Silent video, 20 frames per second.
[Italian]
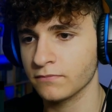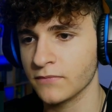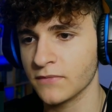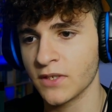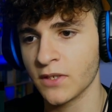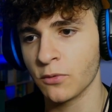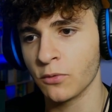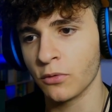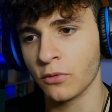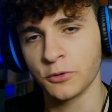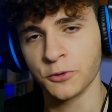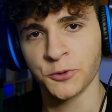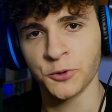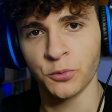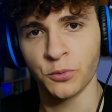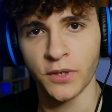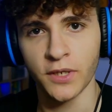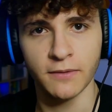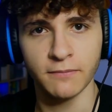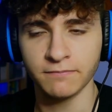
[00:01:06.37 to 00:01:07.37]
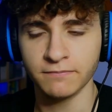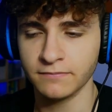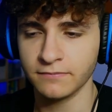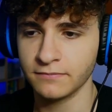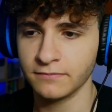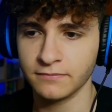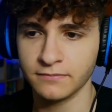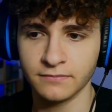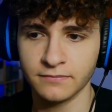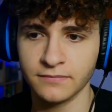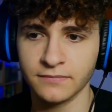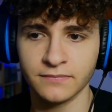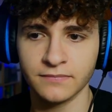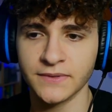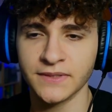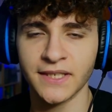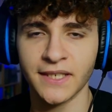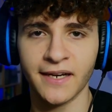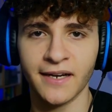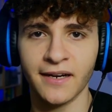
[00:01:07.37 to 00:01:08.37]
Sicuro Shuri
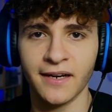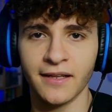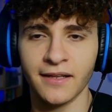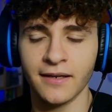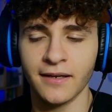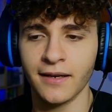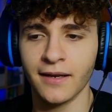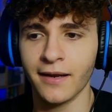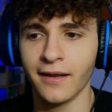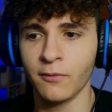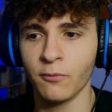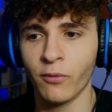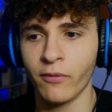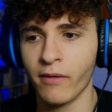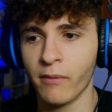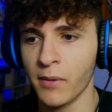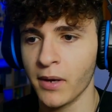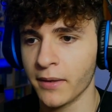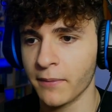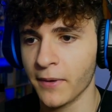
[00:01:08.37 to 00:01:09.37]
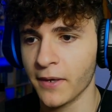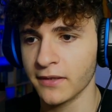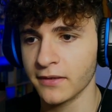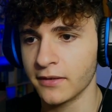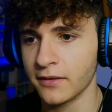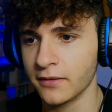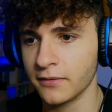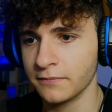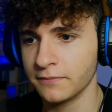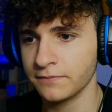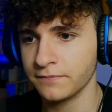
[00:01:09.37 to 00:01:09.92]
sarà la, la nuova Black Panther.